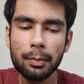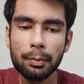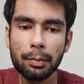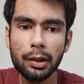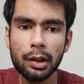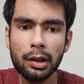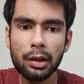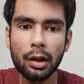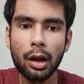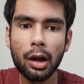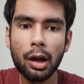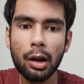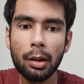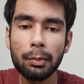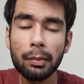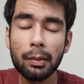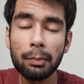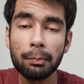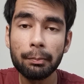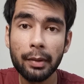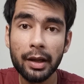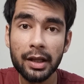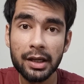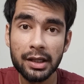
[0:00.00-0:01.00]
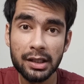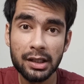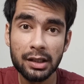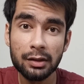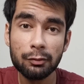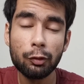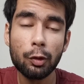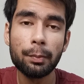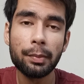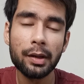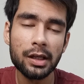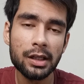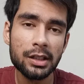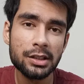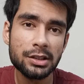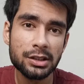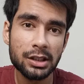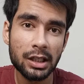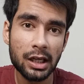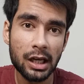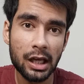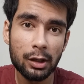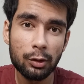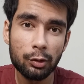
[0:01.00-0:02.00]
पर अब मैंने वो पहले
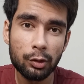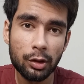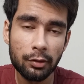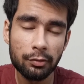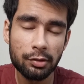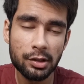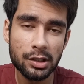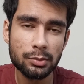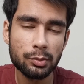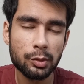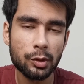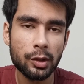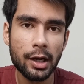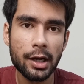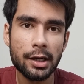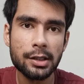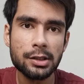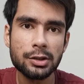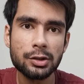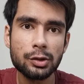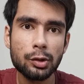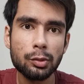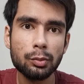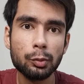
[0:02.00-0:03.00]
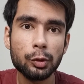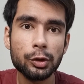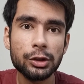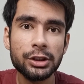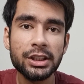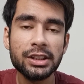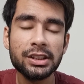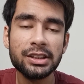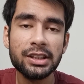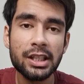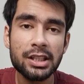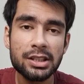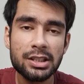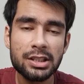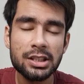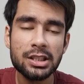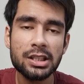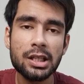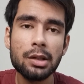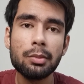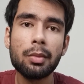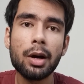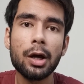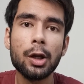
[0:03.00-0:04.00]
चलाए हुए हैं फेसबुक एड्स तो मुझे ये
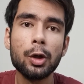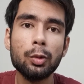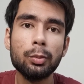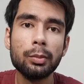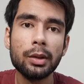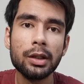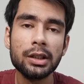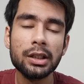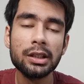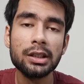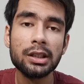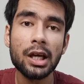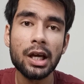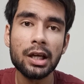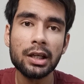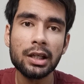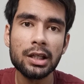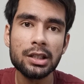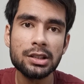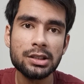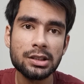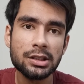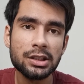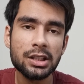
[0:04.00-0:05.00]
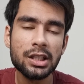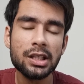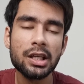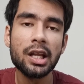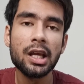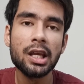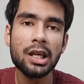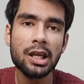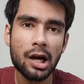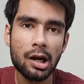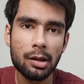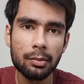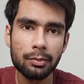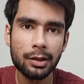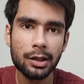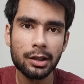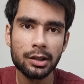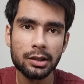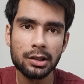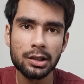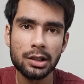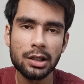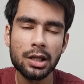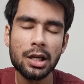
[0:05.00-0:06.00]
चीज़ें मालूम है कि क्या क्या चीज़ें नहीं काम
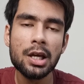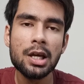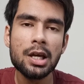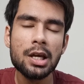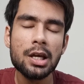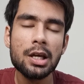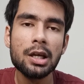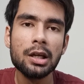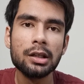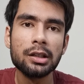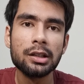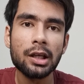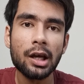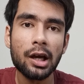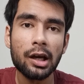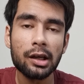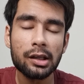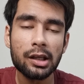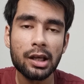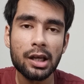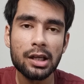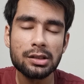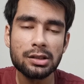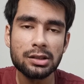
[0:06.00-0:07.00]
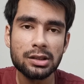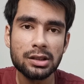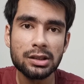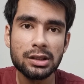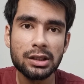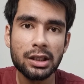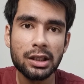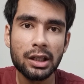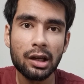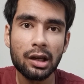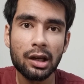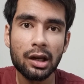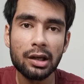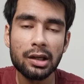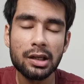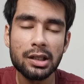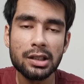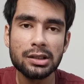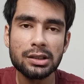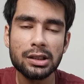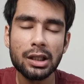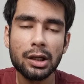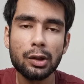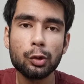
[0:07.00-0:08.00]
करती क्या क्या चीज़ें
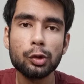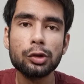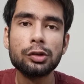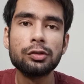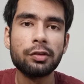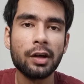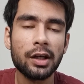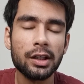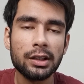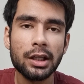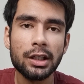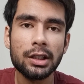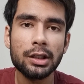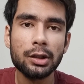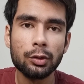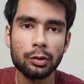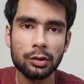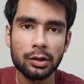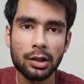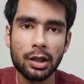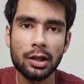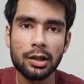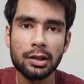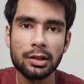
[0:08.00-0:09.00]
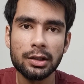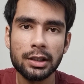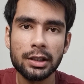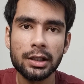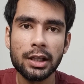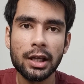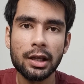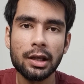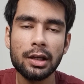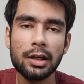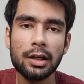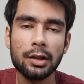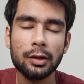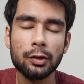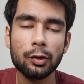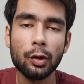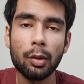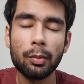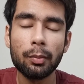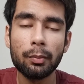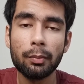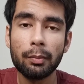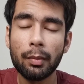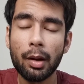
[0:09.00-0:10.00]
करने से कुछ फ़ायदा नहीं होता ठीक है तो
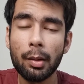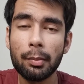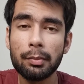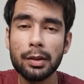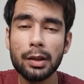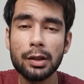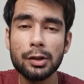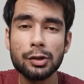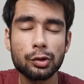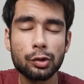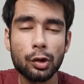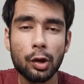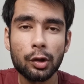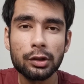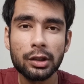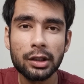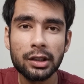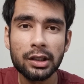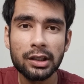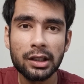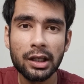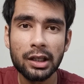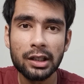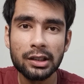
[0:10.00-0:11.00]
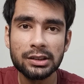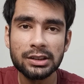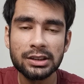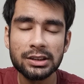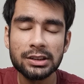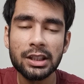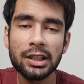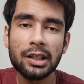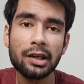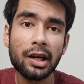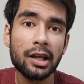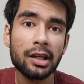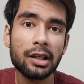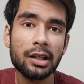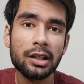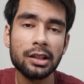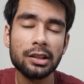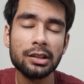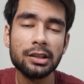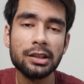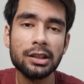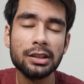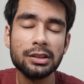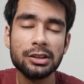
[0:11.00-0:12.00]
हम हमने सौ तरीके की चीज़ें ट्राई
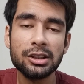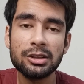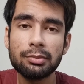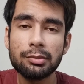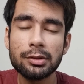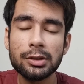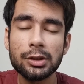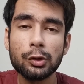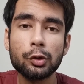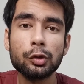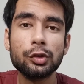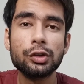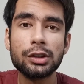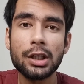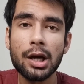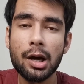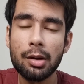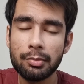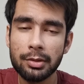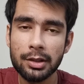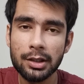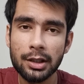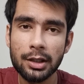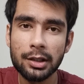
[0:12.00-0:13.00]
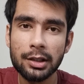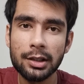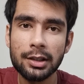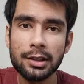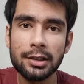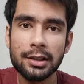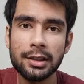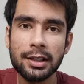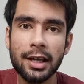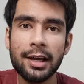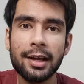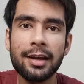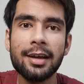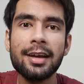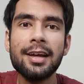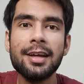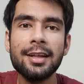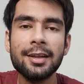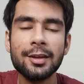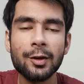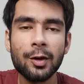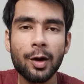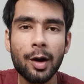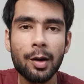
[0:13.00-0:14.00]
करी थी जिनमें से कुछ काम नहीं करी ठीक है
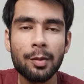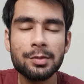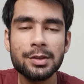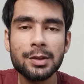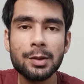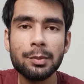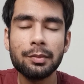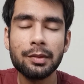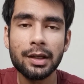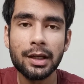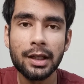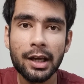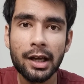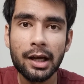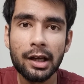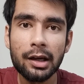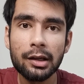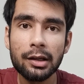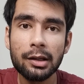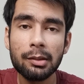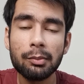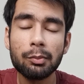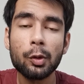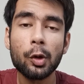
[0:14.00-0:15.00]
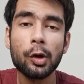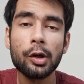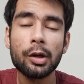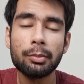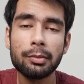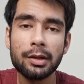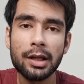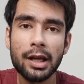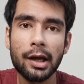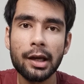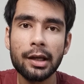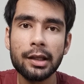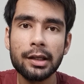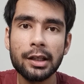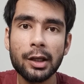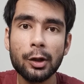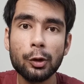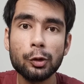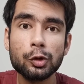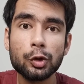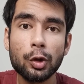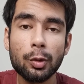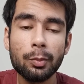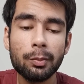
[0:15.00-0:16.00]
तो अब जब नया एम्प्लॉय हमने हायर
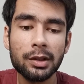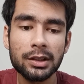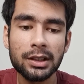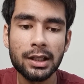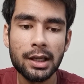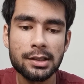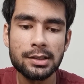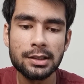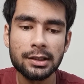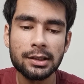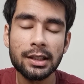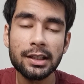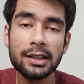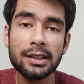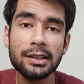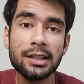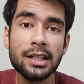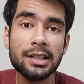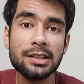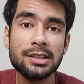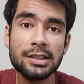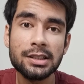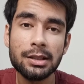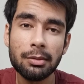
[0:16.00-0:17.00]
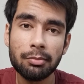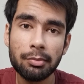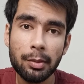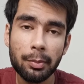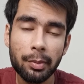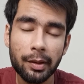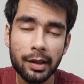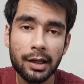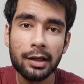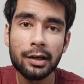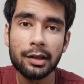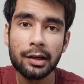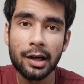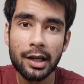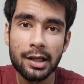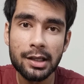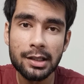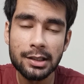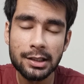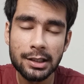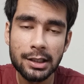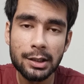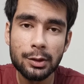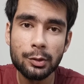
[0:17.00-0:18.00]
किया उसको हम बता सकते हैं कि ये चीज़ हमने पहले ट्राई
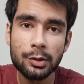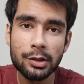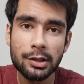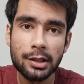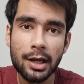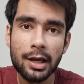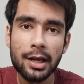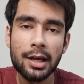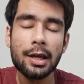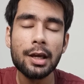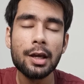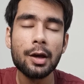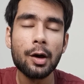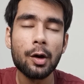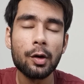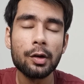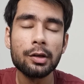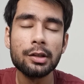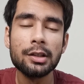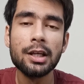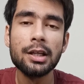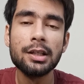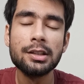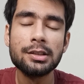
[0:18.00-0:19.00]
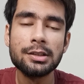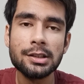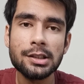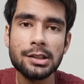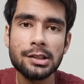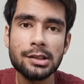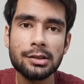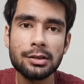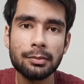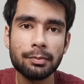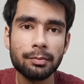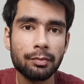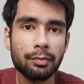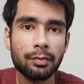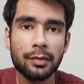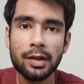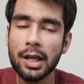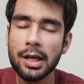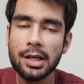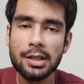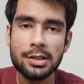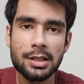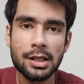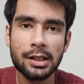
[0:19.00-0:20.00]
की हुई है और ये चीज़
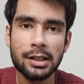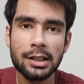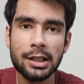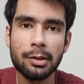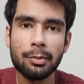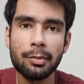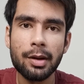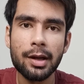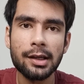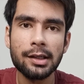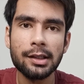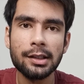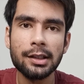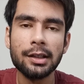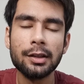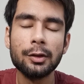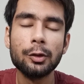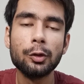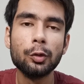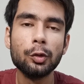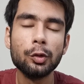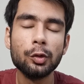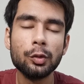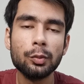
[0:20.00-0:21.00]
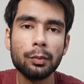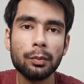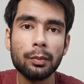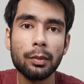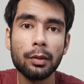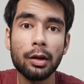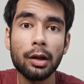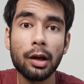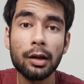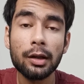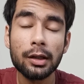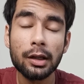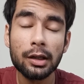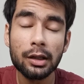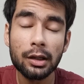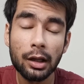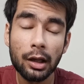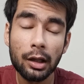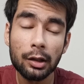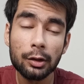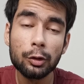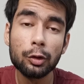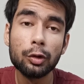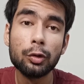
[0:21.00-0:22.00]
नहीं चली हमारे लिए तो
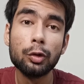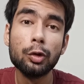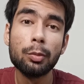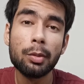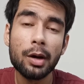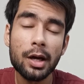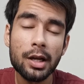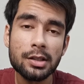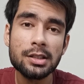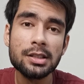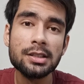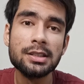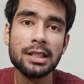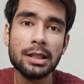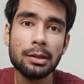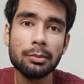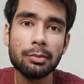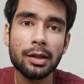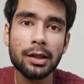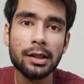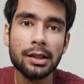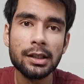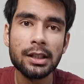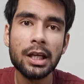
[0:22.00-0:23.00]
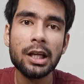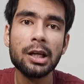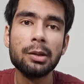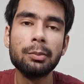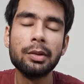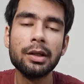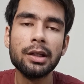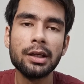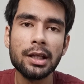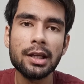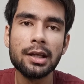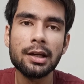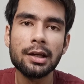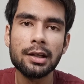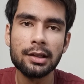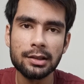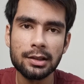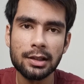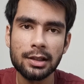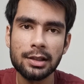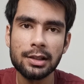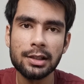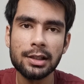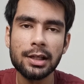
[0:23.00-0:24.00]
दोबारा से सेम गलतियाँ रिपीट नहीं कर
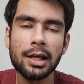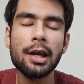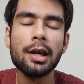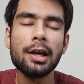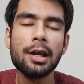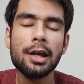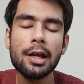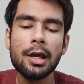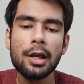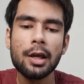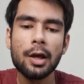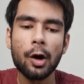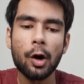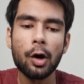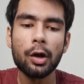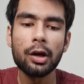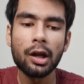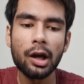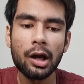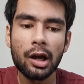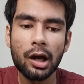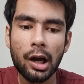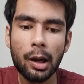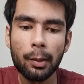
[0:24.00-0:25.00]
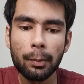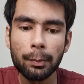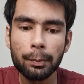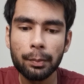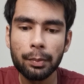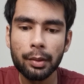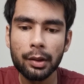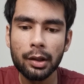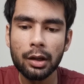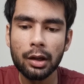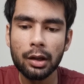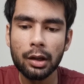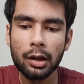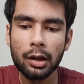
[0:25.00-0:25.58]
दी ठीक है और आप